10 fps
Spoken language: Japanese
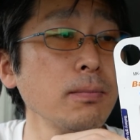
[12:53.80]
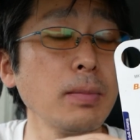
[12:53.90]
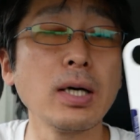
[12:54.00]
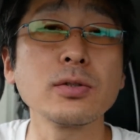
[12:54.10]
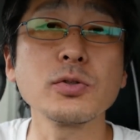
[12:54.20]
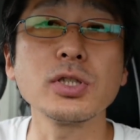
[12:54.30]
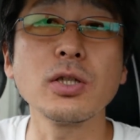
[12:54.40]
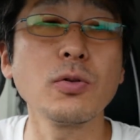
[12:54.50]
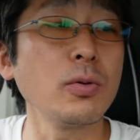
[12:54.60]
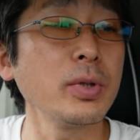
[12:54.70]
まあ、そち
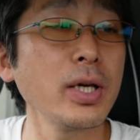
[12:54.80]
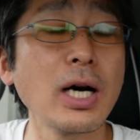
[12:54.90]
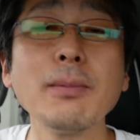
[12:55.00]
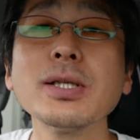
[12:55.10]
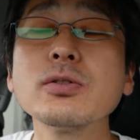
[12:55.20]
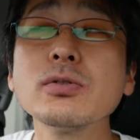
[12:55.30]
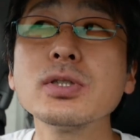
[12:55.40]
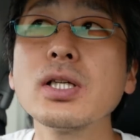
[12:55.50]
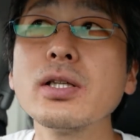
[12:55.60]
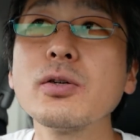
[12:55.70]
らの方もね、
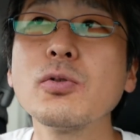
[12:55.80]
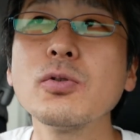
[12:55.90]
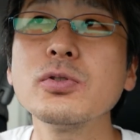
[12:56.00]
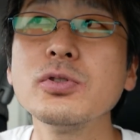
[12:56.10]
Amazon さんで購